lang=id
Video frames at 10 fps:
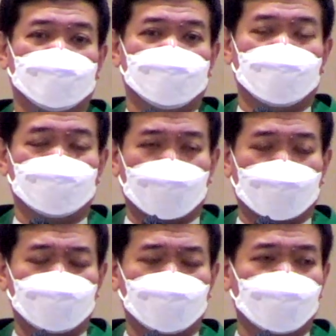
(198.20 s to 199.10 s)
Dan
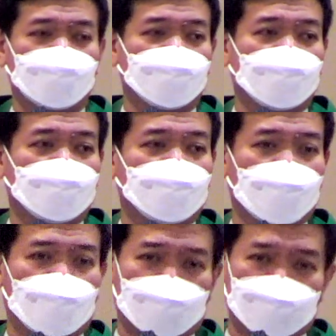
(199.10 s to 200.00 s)
para murid
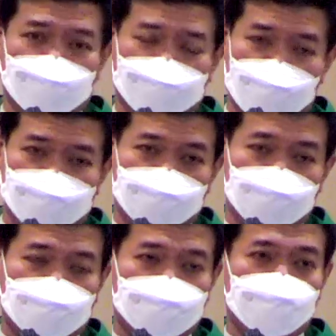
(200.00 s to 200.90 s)
sendiri akan
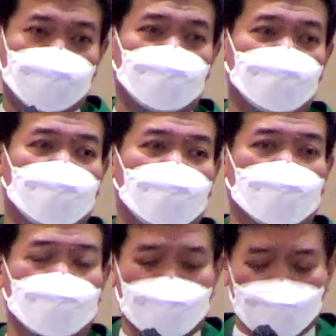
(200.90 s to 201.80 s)
bertahta di surga
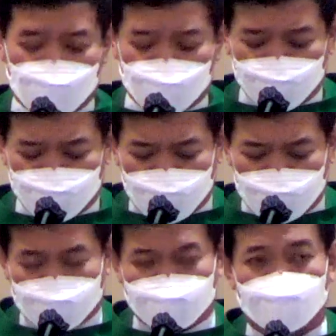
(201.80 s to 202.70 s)
untuk
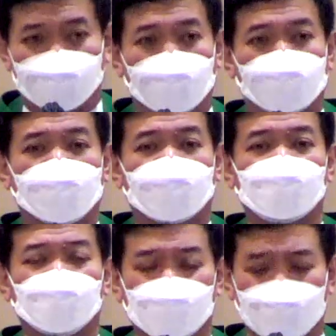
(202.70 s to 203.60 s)
menghakimi dua belas suku